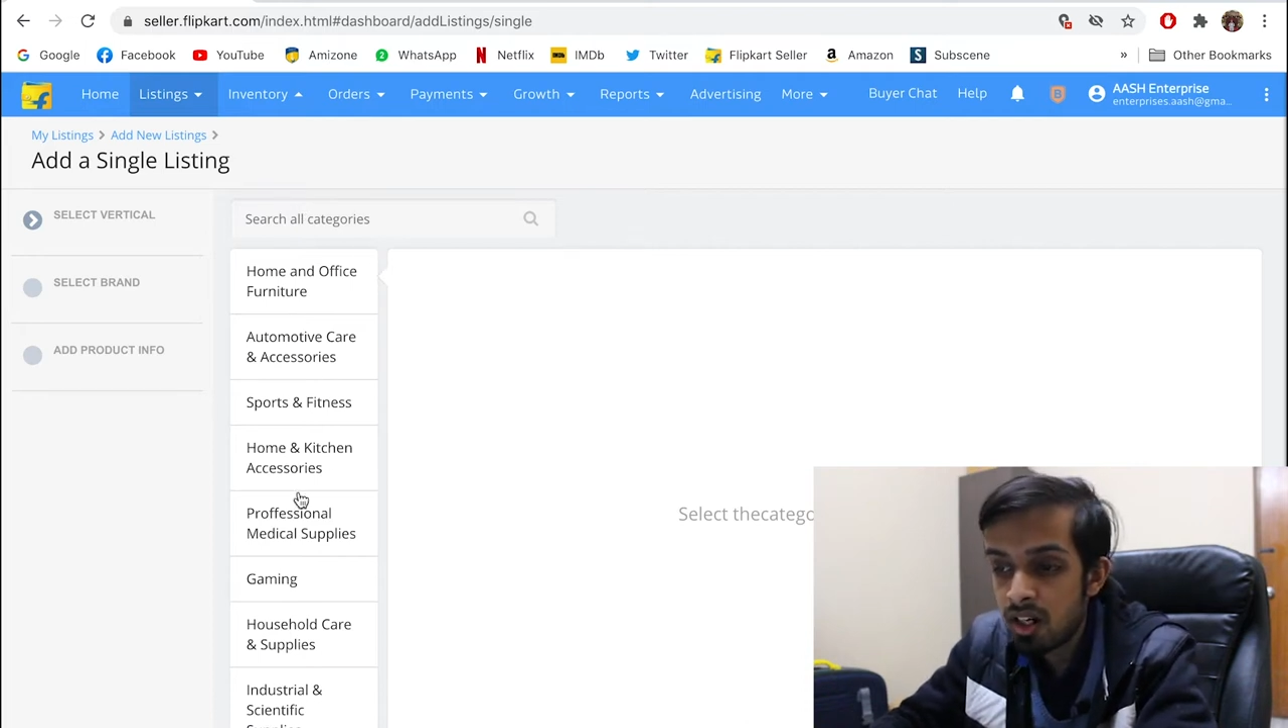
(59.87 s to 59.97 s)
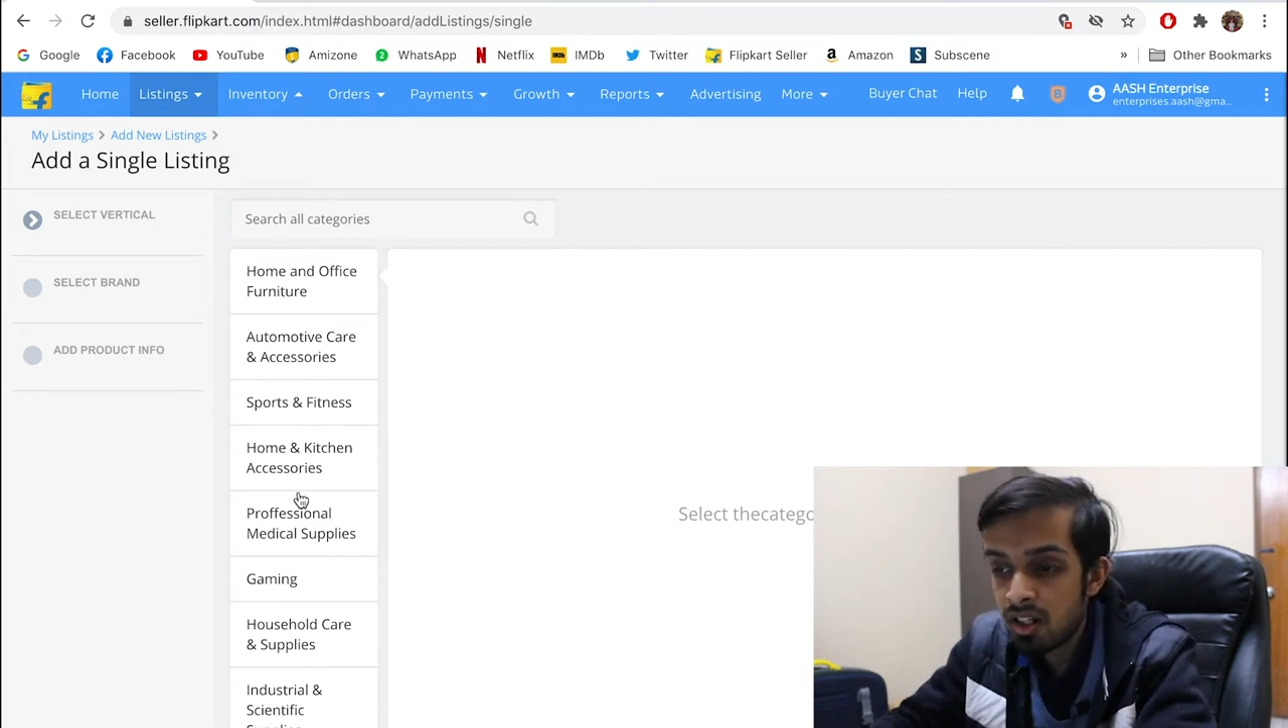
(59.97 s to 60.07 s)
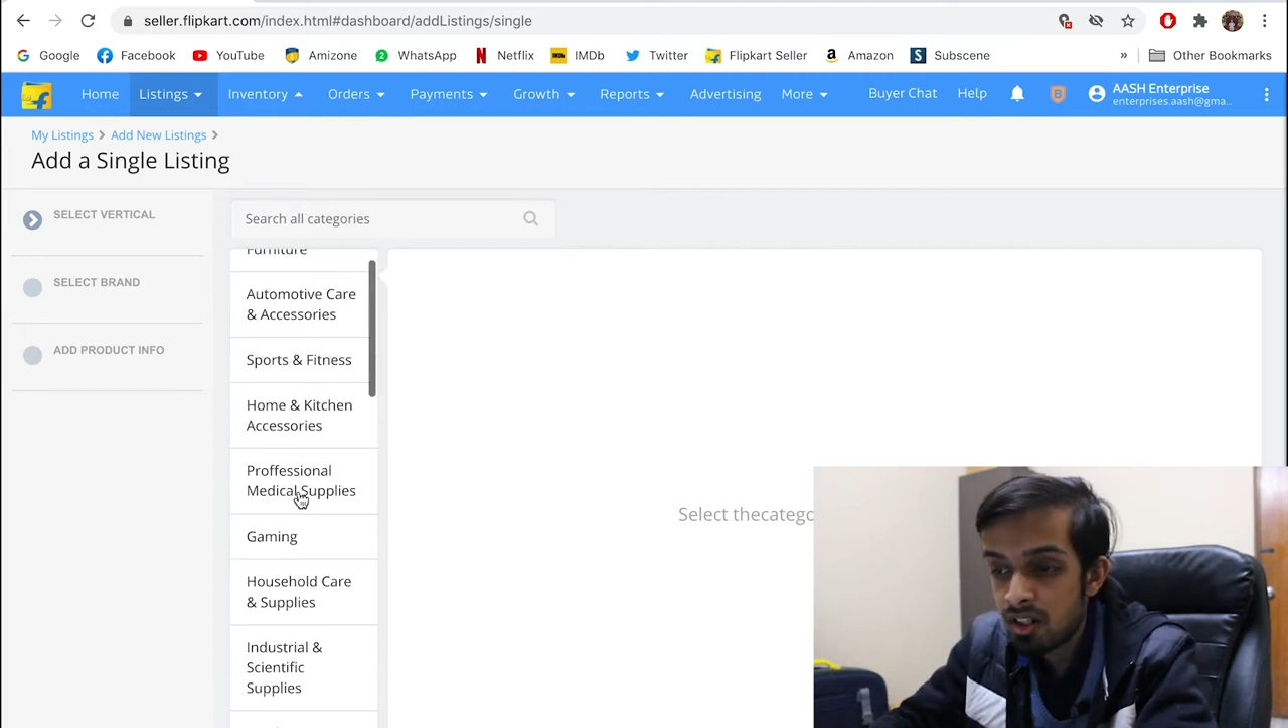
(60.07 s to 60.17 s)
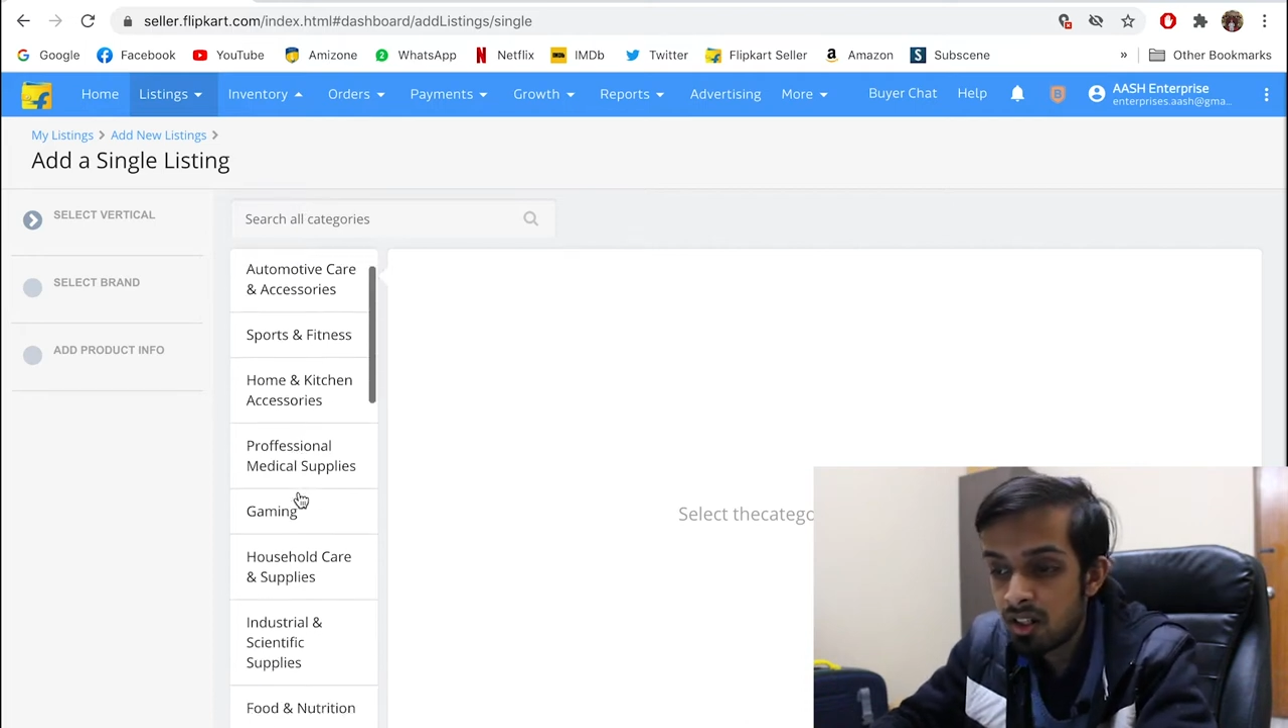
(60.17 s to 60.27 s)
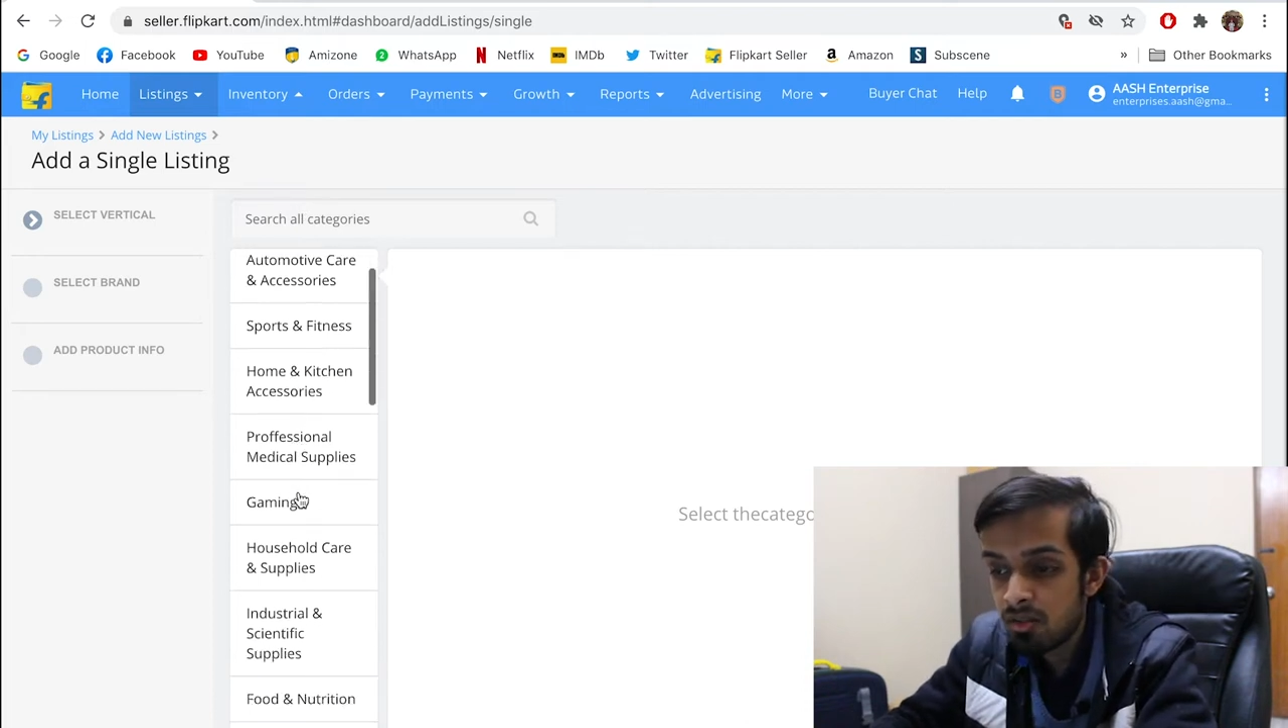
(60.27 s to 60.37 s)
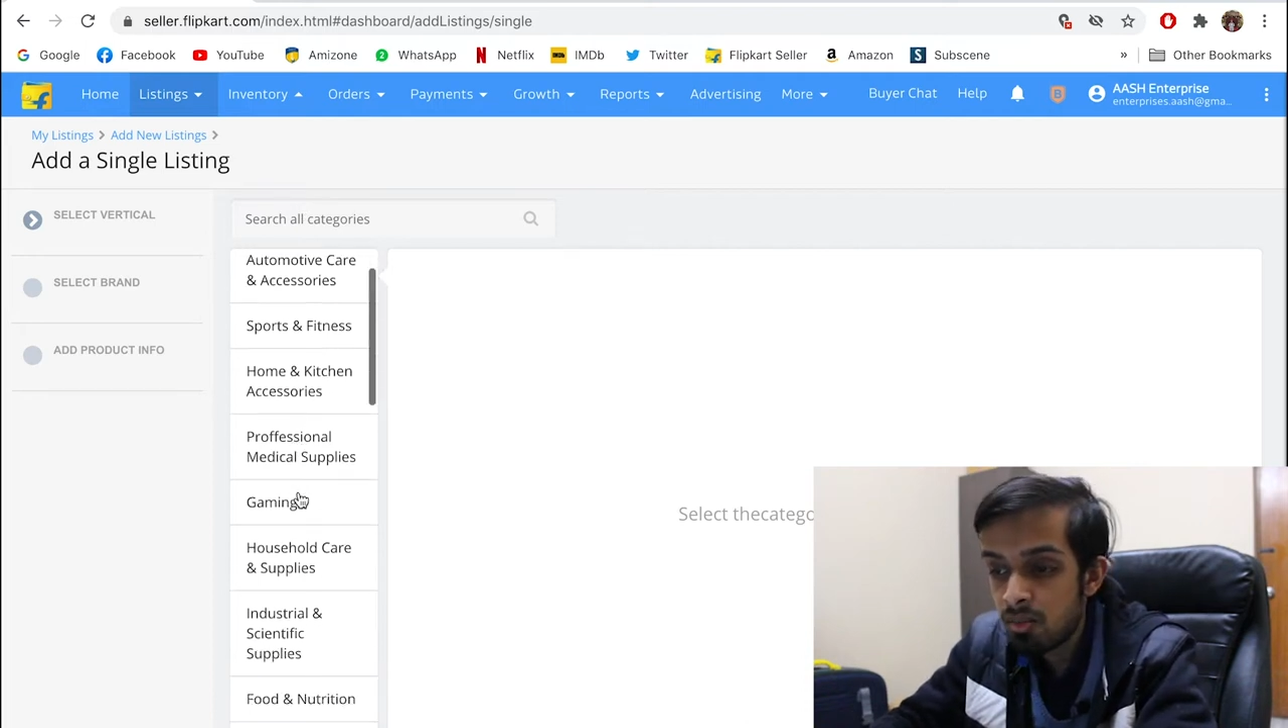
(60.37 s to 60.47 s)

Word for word: कैटेगरीज